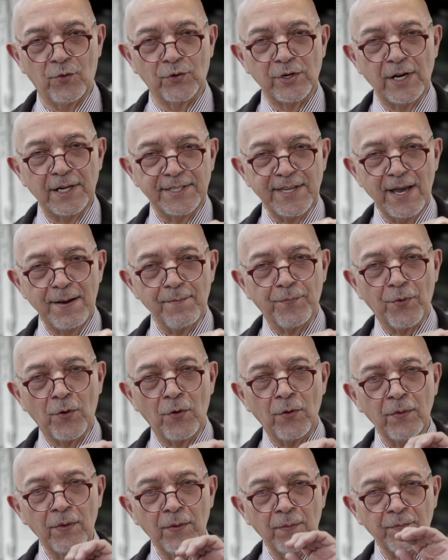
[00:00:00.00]
con el
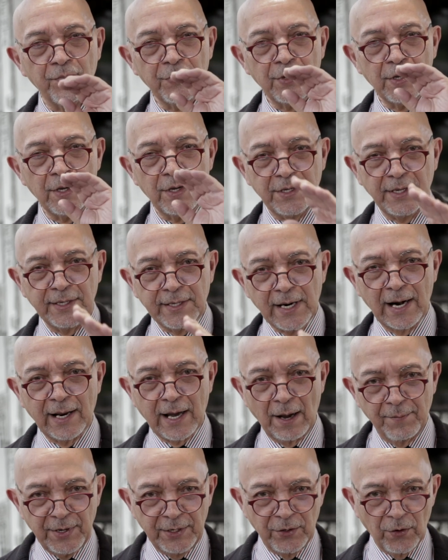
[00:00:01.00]
tiempo y en
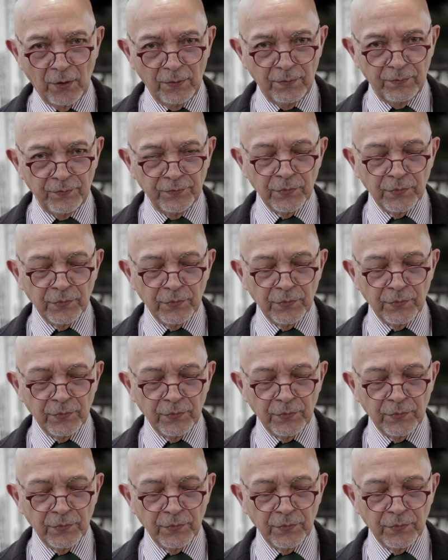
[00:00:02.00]
el camino.